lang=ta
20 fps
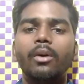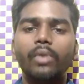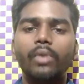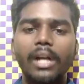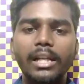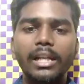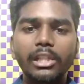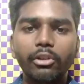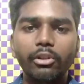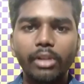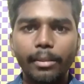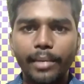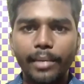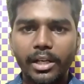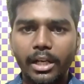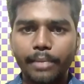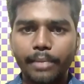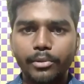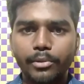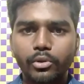உங்களை அடுத்த வீடியோவில்
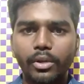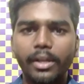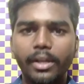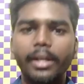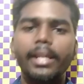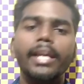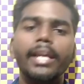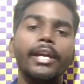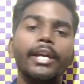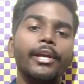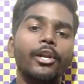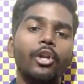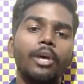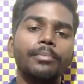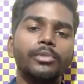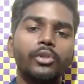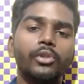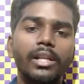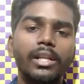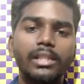பார்க்குற எம் ஸ்கொயர் நீங்கள் என்ன
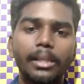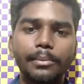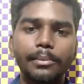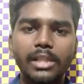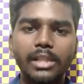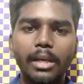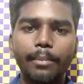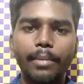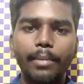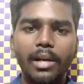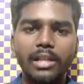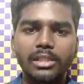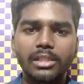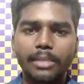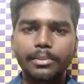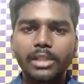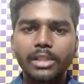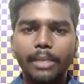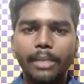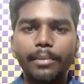எம் ஸ்கொயரை சப்ஸ்கிரைப்
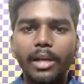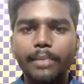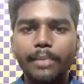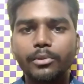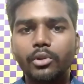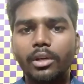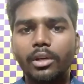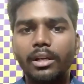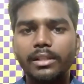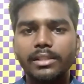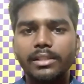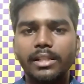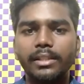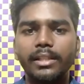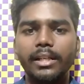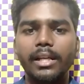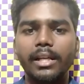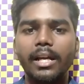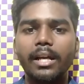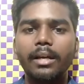பண்ணலாம் சப்ஸ்கிரைப் பண்ணி எம் ஸ்கொயரில்
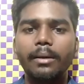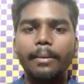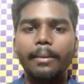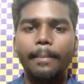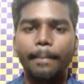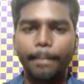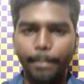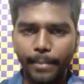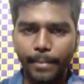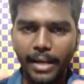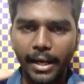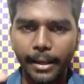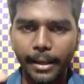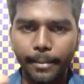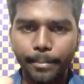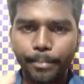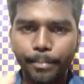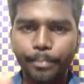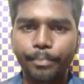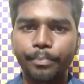சேர்ந்துருங்க
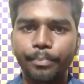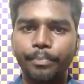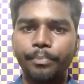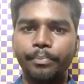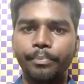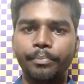பாய்